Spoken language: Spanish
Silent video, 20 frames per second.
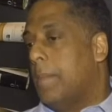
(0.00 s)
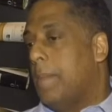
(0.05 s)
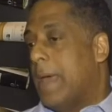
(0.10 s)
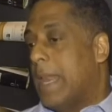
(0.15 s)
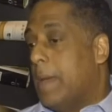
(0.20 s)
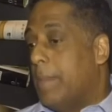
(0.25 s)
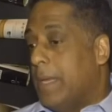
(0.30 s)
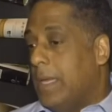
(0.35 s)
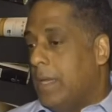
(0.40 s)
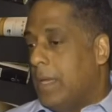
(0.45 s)

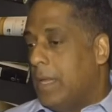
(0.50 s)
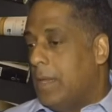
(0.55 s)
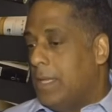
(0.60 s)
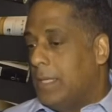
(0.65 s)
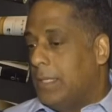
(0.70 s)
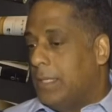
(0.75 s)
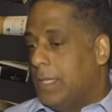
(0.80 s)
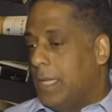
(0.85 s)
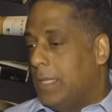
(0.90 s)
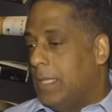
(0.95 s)
para mí el
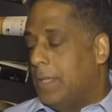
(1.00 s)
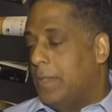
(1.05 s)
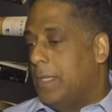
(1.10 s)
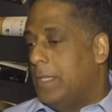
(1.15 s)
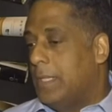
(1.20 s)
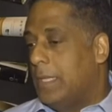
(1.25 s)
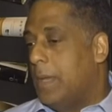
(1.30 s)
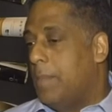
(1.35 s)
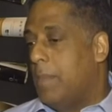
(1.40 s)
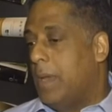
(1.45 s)
17 de
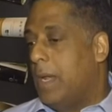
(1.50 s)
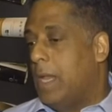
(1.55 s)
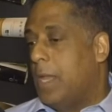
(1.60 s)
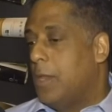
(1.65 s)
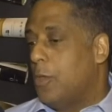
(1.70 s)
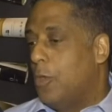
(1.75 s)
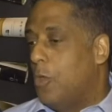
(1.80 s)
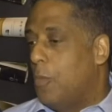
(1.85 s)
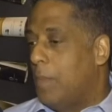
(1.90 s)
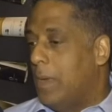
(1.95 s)
diciembre del
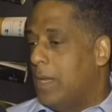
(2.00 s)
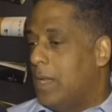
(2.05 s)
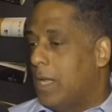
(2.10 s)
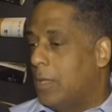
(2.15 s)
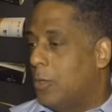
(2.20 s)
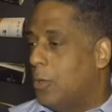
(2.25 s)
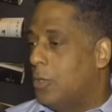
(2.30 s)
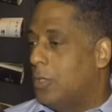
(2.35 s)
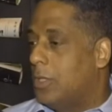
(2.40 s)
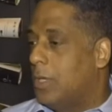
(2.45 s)
año
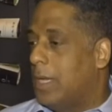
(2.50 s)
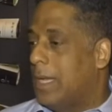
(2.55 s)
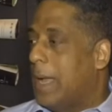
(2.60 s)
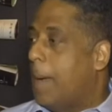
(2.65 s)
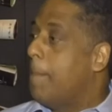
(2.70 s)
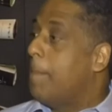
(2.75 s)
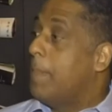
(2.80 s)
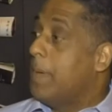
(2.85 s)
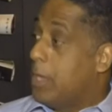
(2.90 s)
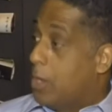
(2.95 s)
2014
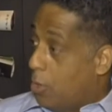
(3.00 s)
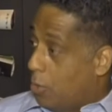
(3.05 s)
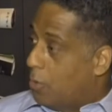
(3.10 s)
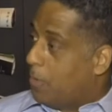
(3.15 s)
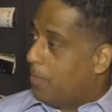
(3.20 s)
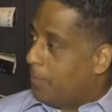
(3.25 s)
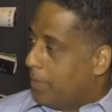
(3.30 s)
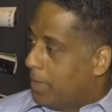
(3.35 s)
cambió